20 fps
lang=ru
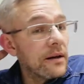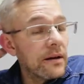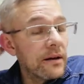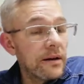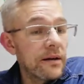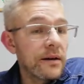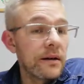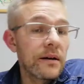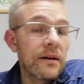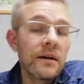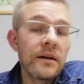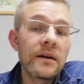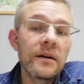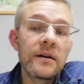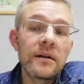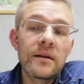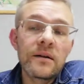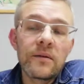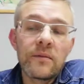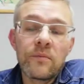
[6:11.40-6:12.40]
а,
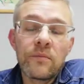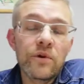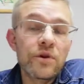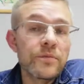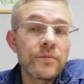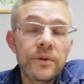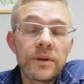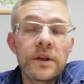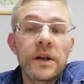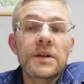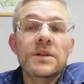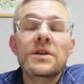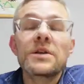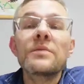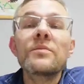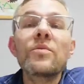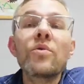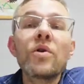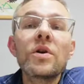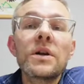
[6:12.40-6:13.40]
может быть, даже и
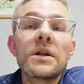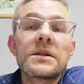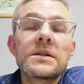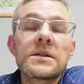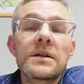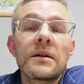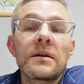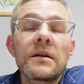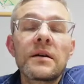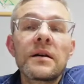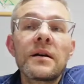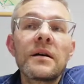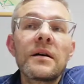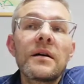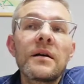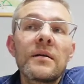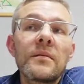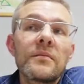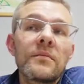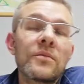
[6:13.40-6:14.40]
молятся,
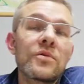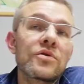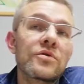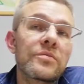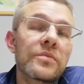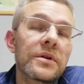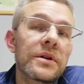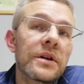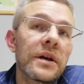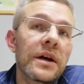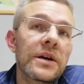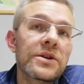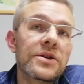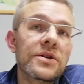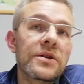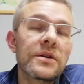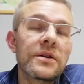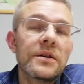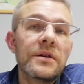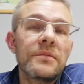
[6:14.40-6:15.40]
может быть,
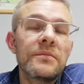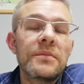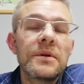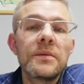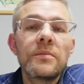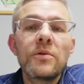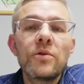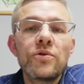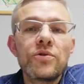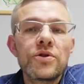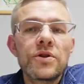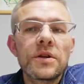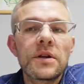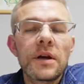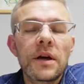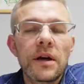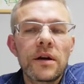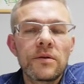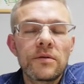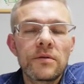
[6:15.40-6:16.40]
даже и Библию
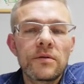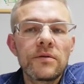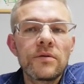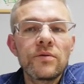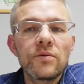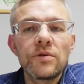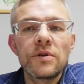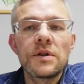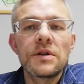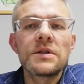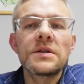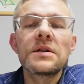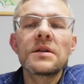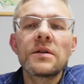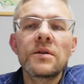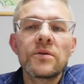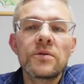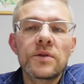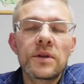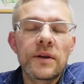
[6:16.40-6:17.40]
читают, но не
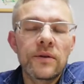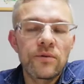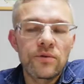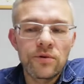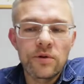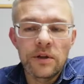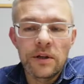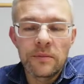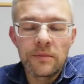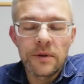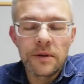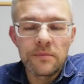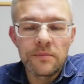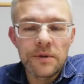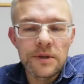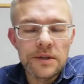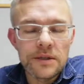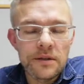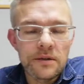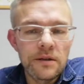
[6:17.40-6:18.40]
делают того, что там
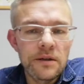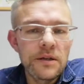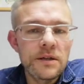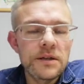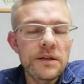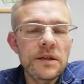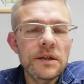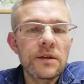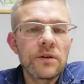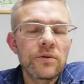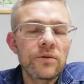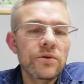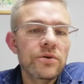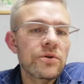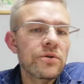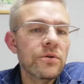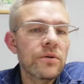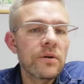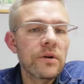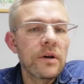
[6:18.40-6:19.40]
написано, не делают,
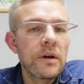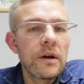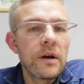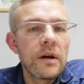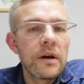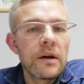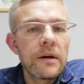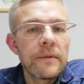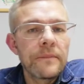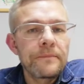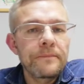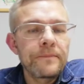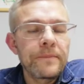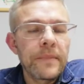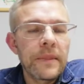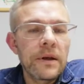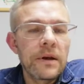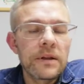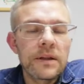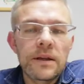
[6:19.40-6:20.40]
что
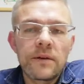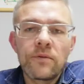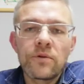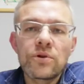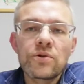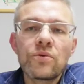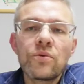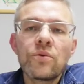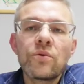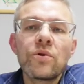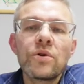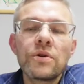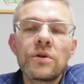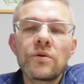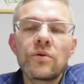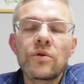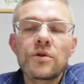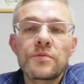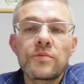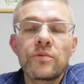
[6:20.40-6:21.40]
того, что угодно
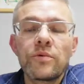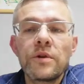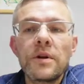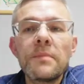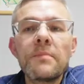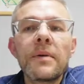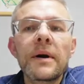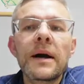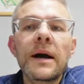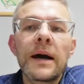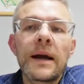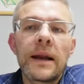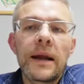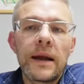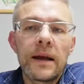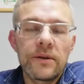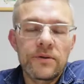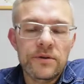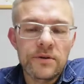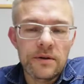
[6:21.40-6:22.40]
Господу, не
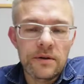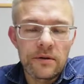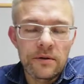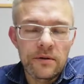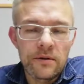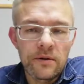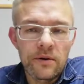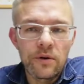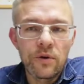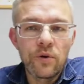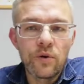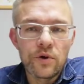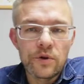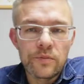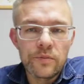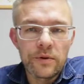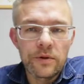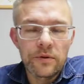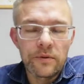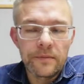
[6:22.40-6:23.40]
покоряются
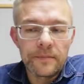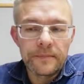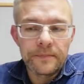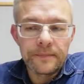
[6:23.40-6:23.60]
Господу.